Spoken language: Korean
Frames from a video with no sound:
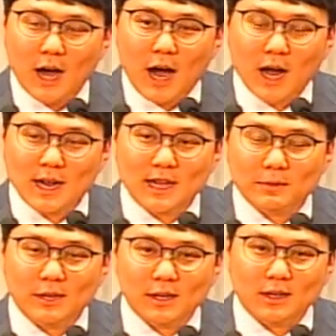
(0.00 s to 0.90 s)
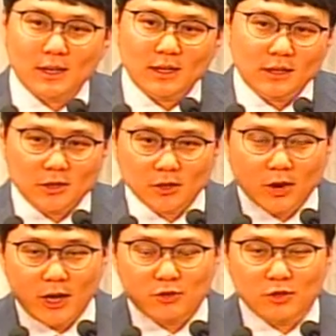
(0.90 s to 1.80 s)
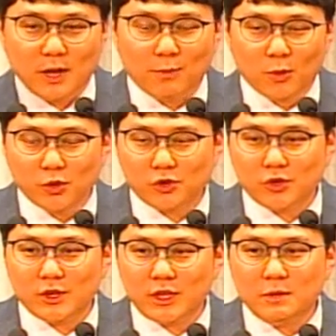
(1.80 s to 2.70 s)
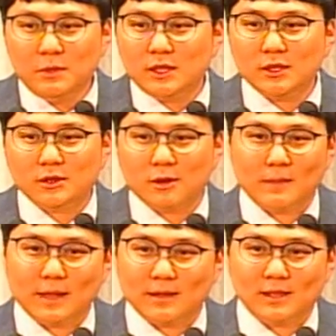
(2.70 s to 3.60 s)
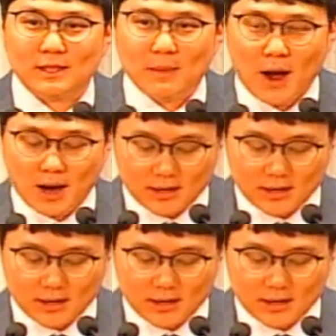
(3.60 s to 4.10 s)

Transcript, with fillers: 하나님을 너의 눈에 볼 수 있는 이미지처럼 만들지 마.